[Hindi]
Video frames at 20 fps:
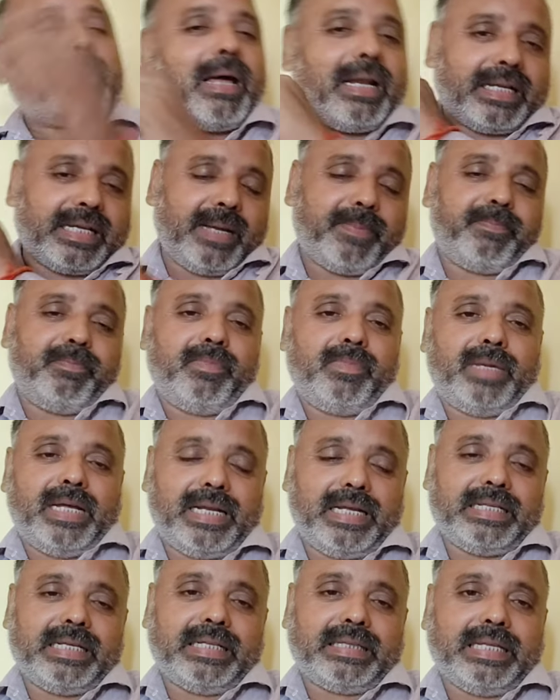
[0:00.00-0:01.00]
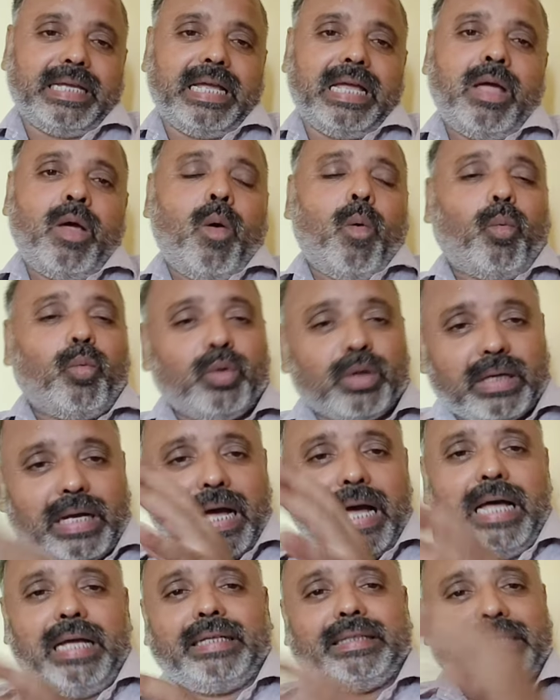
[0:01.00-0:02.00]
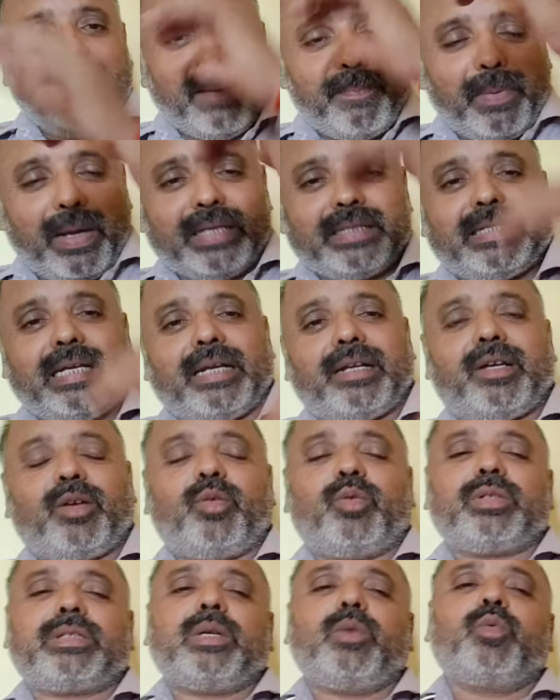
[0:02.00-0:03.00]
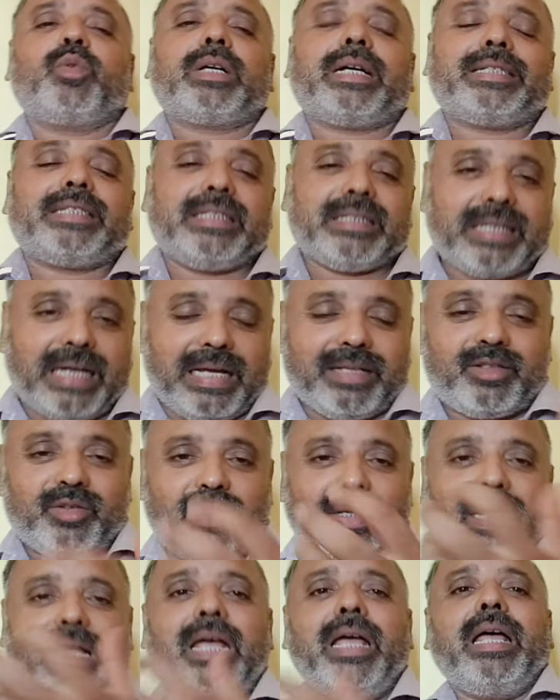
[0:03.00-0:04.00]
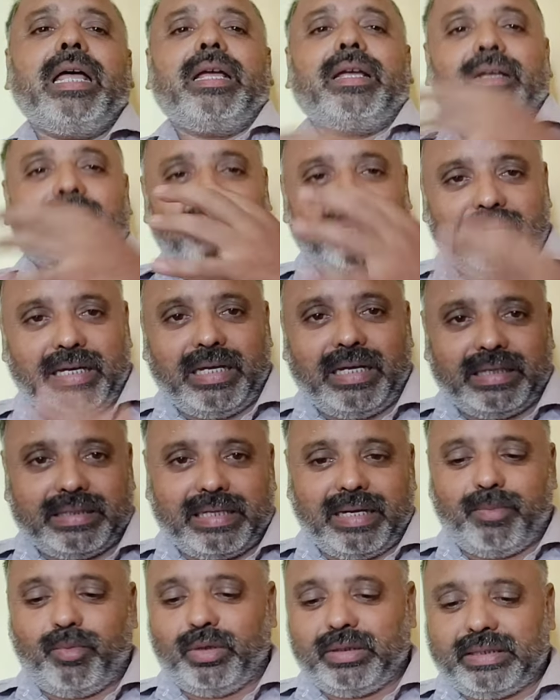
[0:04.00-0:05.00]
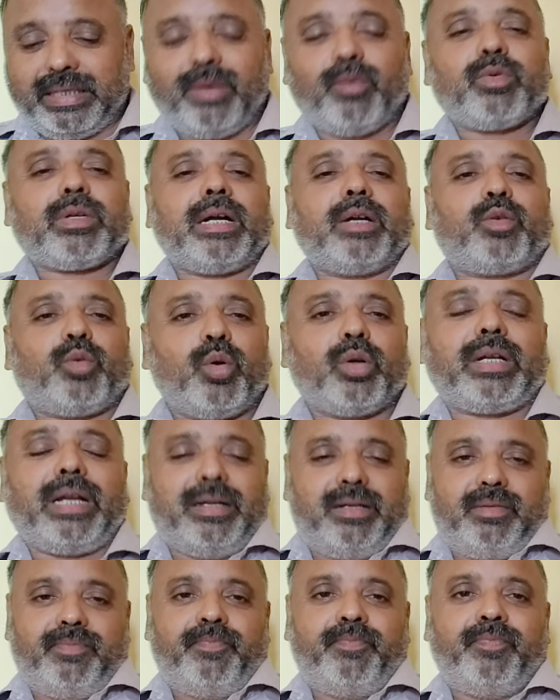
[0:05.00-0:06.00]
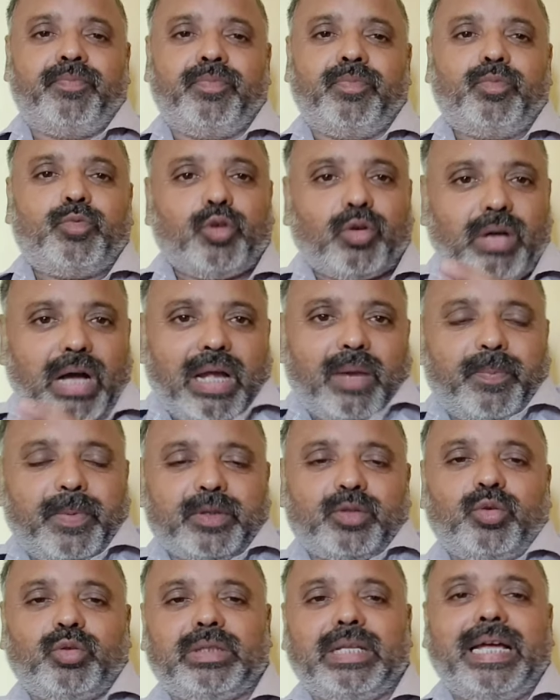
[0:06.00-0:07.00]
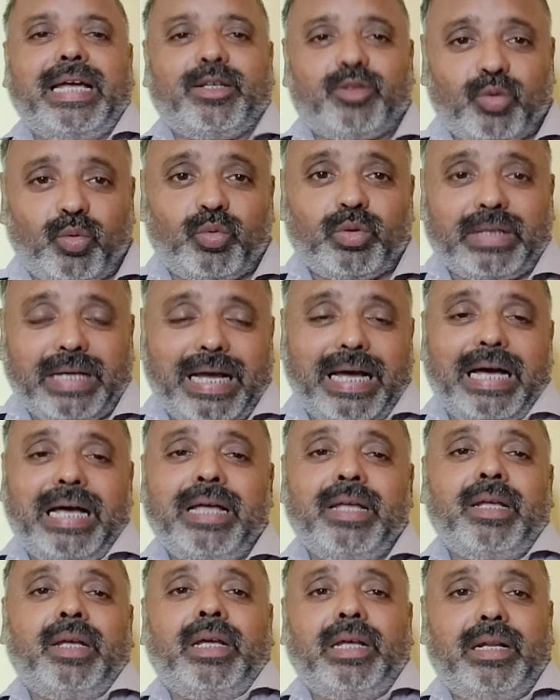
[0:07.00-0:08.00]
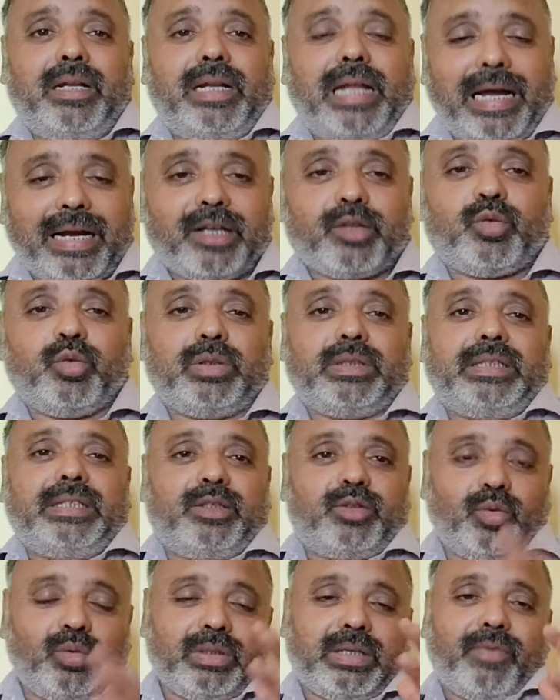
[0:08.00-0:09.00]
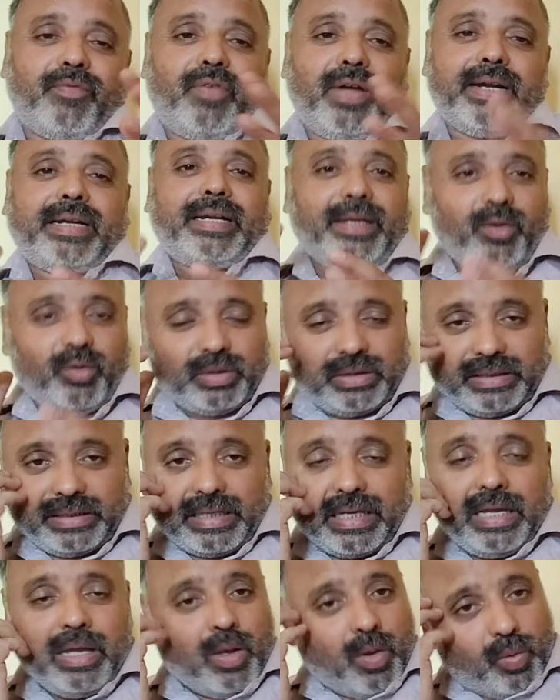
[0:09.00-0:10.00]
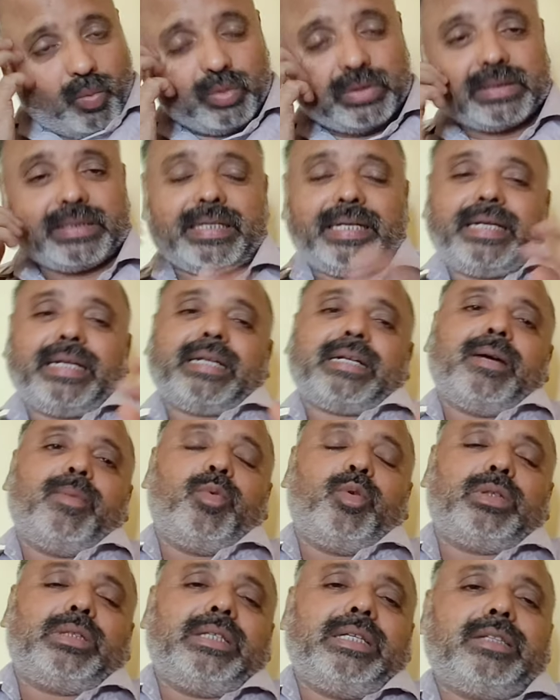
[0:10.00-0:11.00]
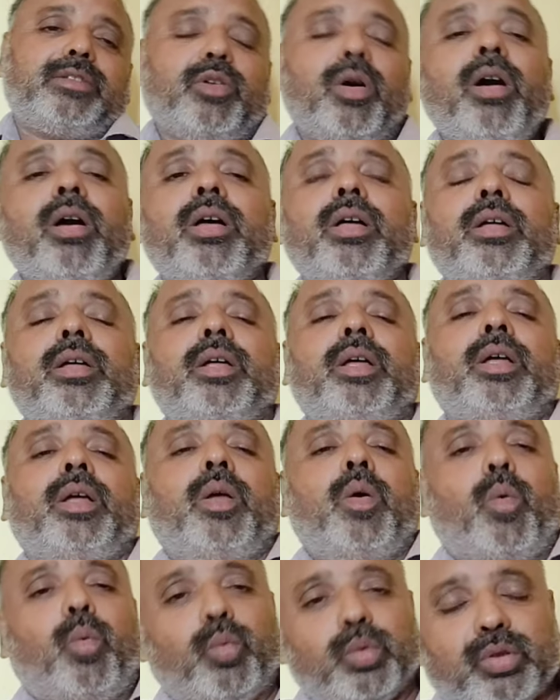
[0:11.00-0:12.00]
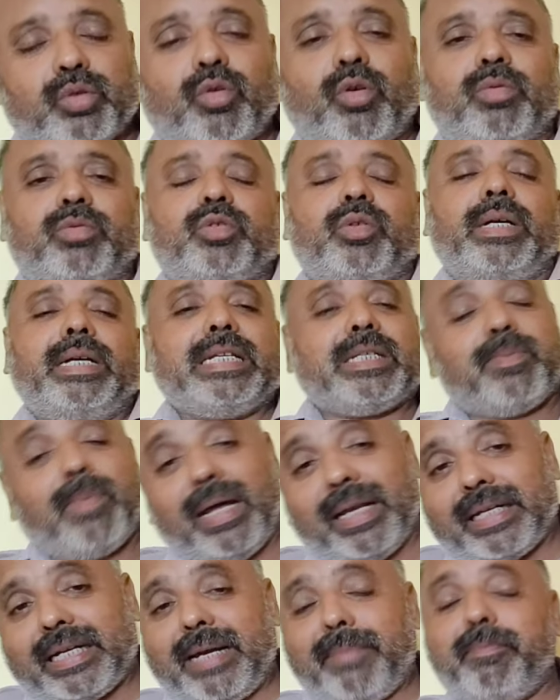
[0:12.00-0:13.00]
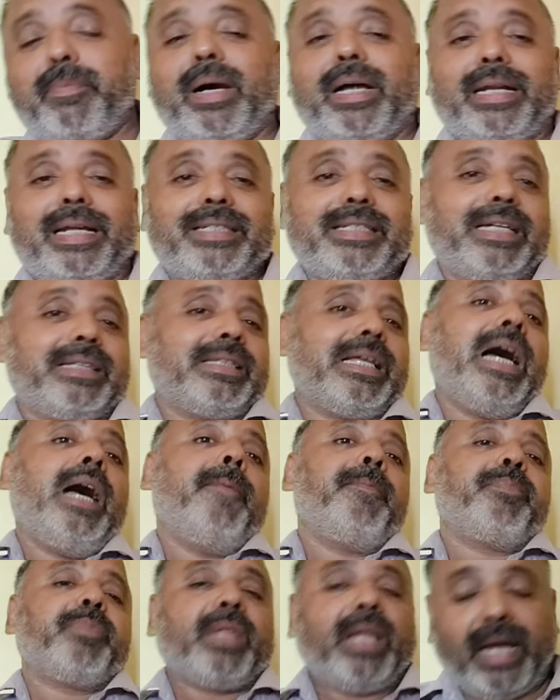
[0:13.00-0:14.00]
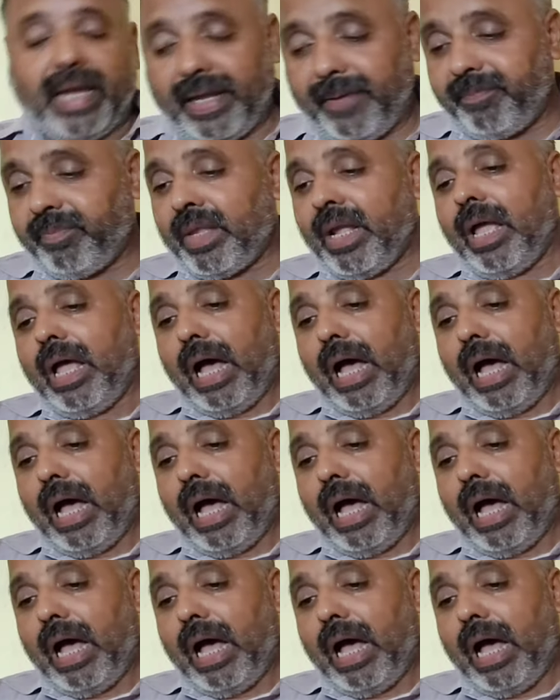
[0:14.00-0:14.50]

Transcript: स्मॉल कैप माना जाता है उनका या 5000 करोड़ से उनका जिनका जो है आ, क्या बोलते हैं उनका टोटल जो कार्पस होता है जो उनका लागत होती है जो उनकी फैक्ट्री होती है उससे अगर कम होती है तो उसको जो है स्मॉल कैप माना जाता है